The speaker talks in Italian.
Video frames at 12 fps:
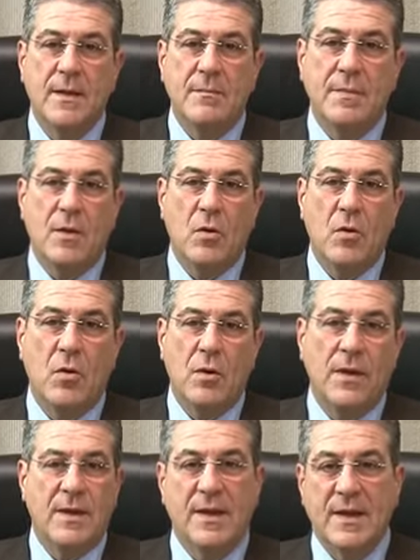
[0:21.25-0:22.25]
però
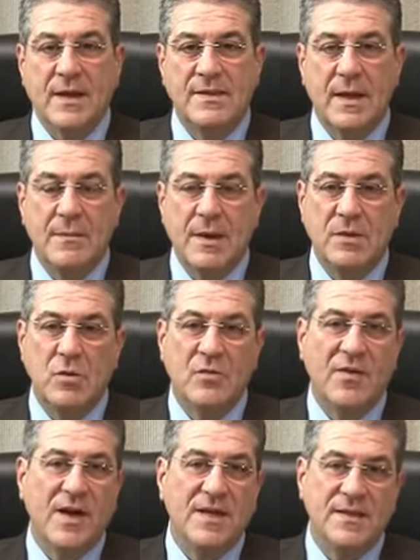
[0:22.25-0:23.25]
il ringraziamento
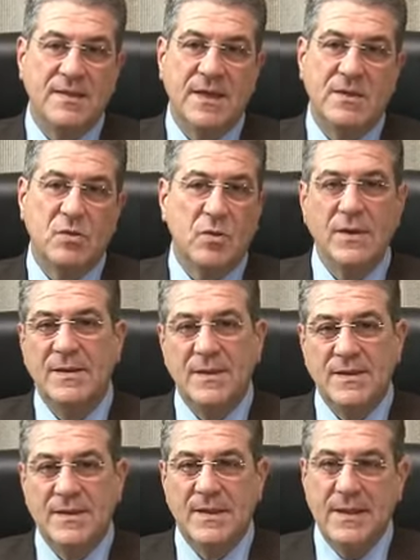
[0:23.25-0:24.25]
va esteso
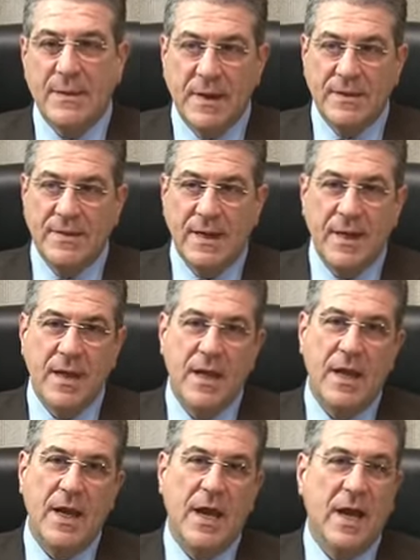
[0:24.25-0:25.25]
indistintamente
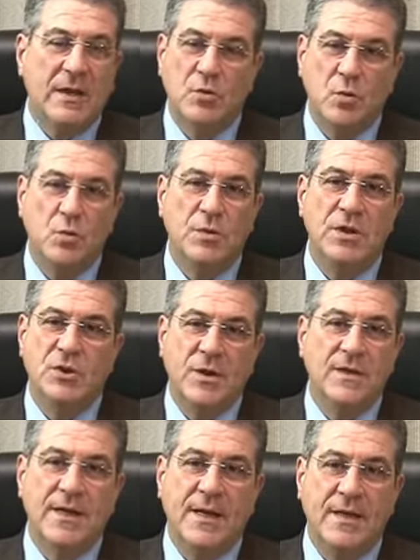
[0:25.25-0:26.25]
a tutti i
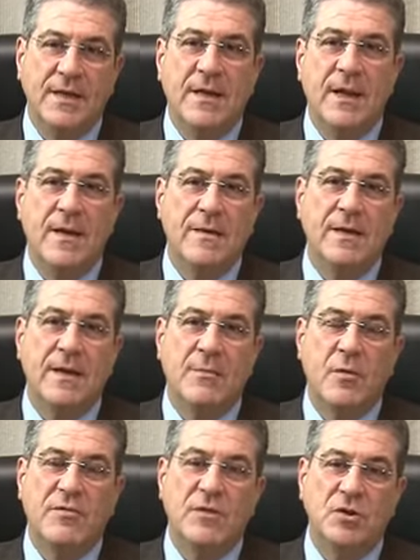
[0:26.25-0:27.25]
cittadini dell'intera
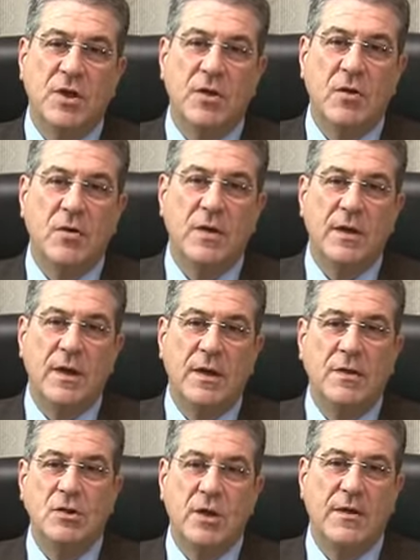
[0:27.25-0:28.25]
provincia ionica,
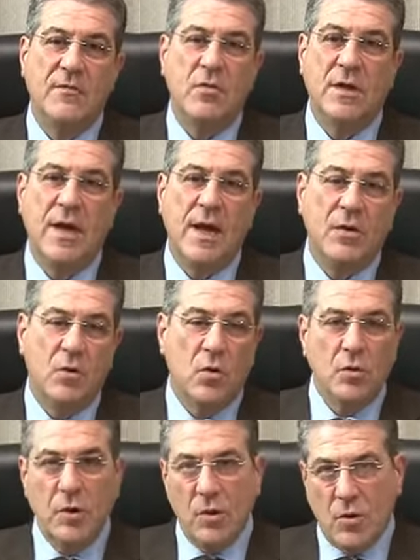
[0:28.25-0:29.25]
dicevo, che hanno
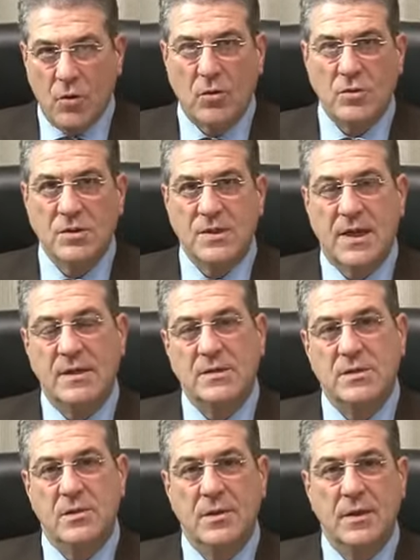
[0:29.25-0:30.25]
con il loro
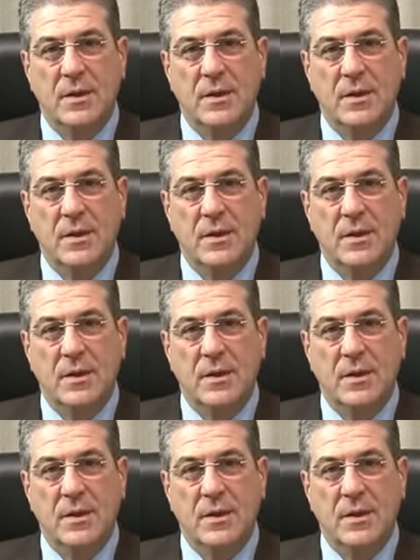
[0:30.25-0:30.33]
consenso